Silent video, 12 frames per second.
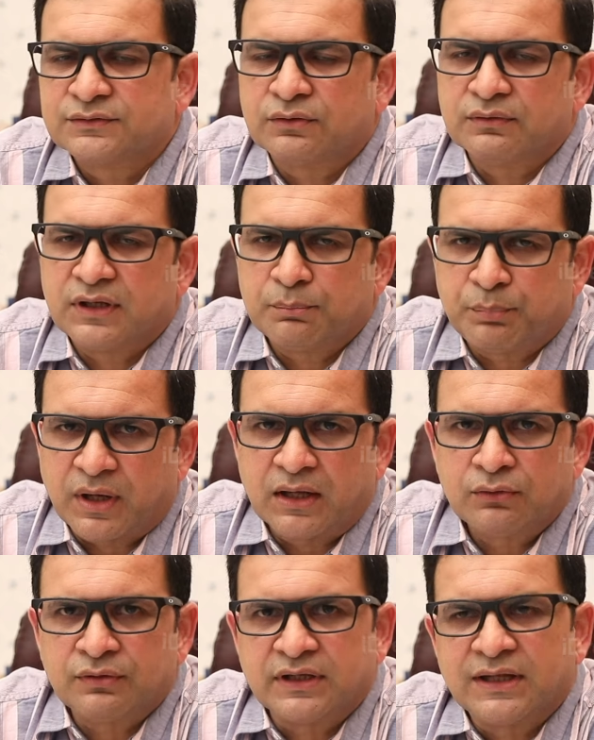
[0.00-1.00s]
సో ఈ
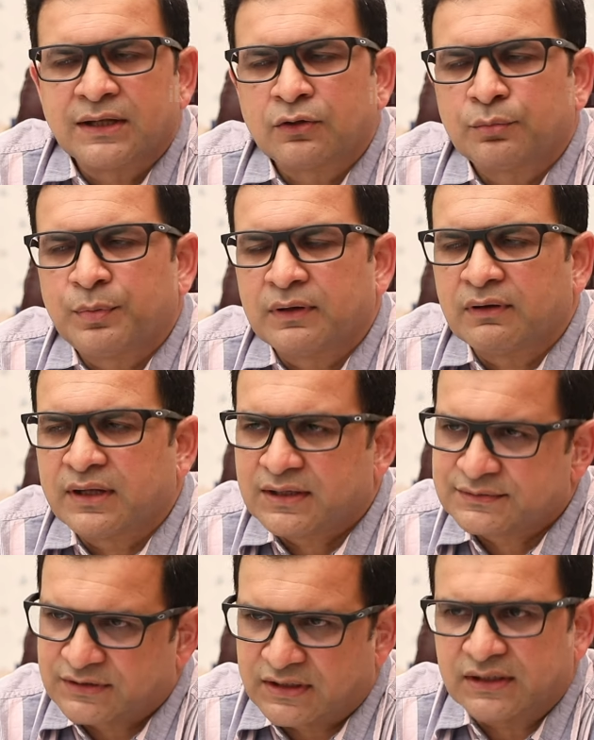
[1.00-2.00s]
పాలు ఏ రూపంలో అయినా
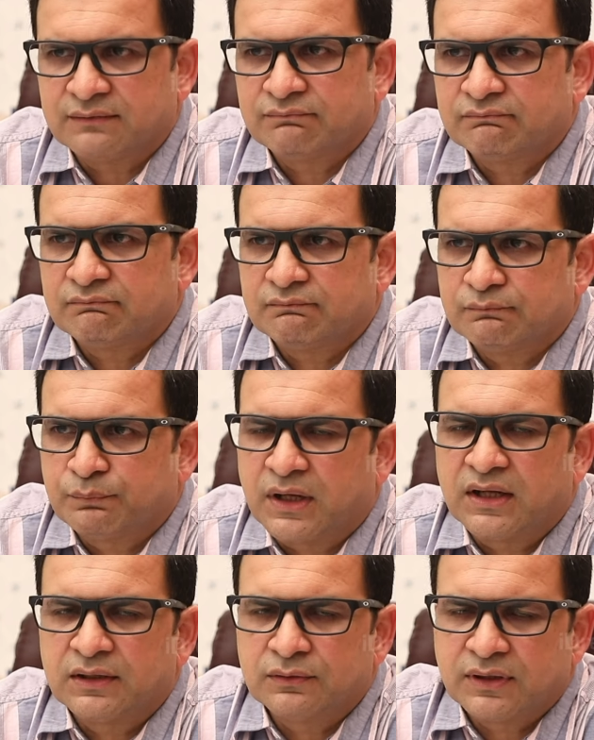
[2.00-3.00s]
సరే
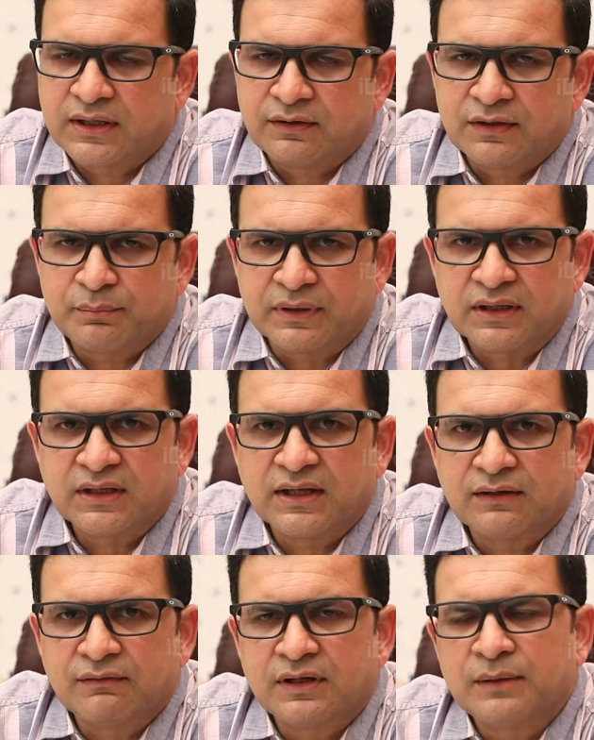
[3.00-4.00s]
పాలు కానివ్వండి పెరుగు
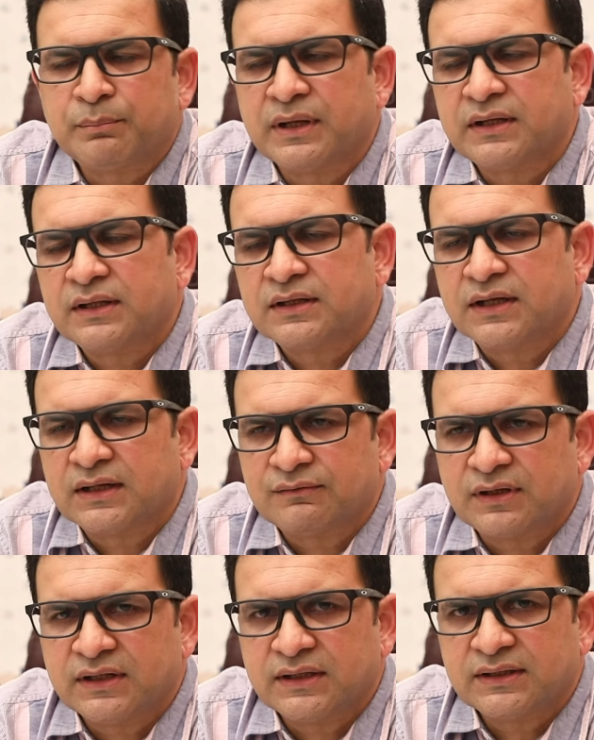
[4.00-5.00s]
కానివ్వండి పనీర్
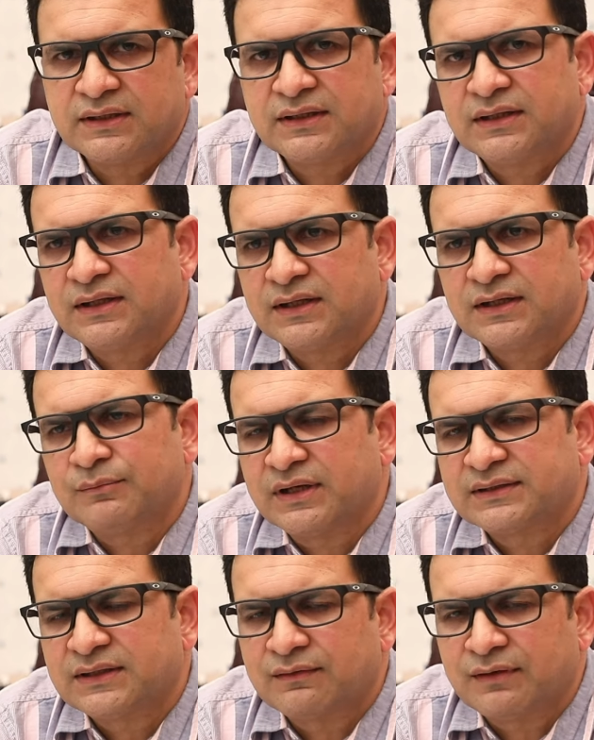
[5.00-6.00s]
కానివ్వండి ఇక
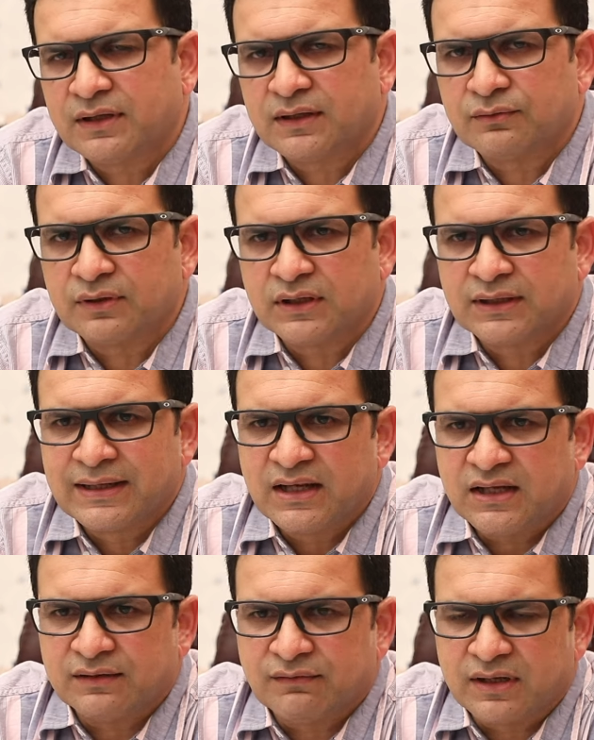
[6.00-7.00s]
మిగతావన్నీ కూడా
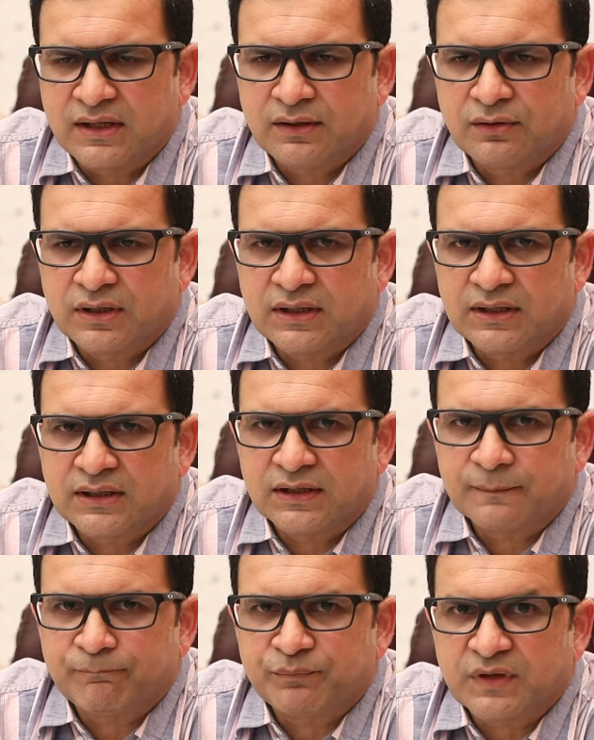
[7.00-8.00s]
ఇవన్నీ కూడా
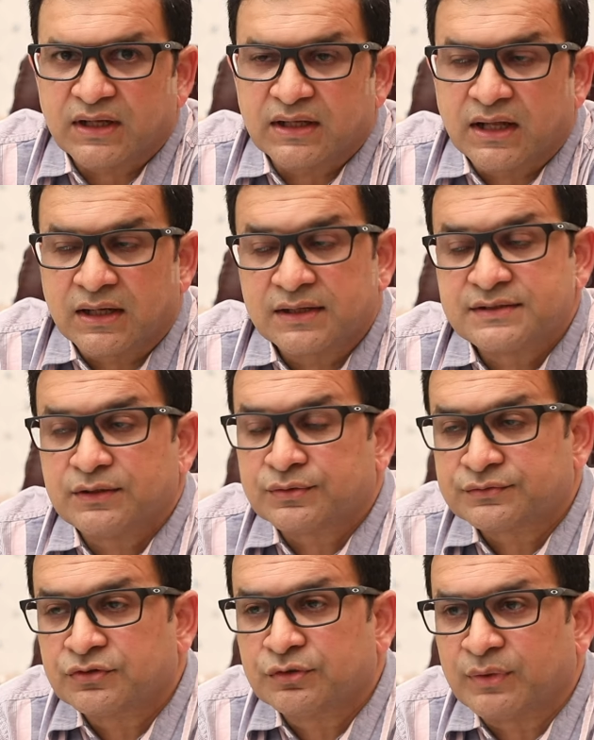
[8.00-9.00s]
ఎనర్జీ
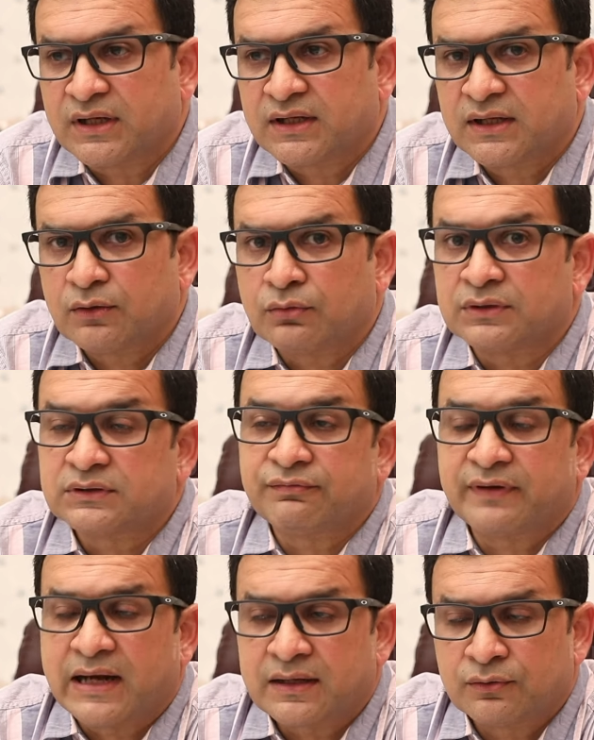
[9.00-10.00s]
వస్తుంది మనకి కొంత
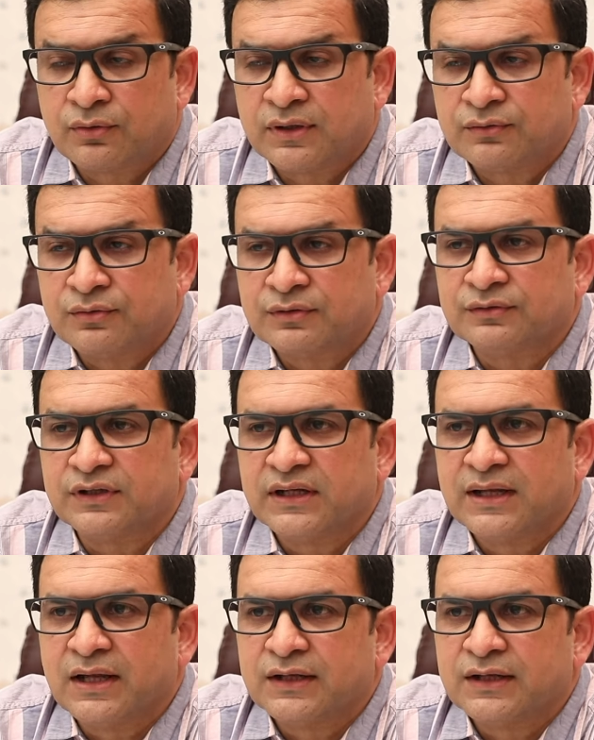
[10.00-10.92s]
ఫ్యాట్ కూడా ఉంటుంది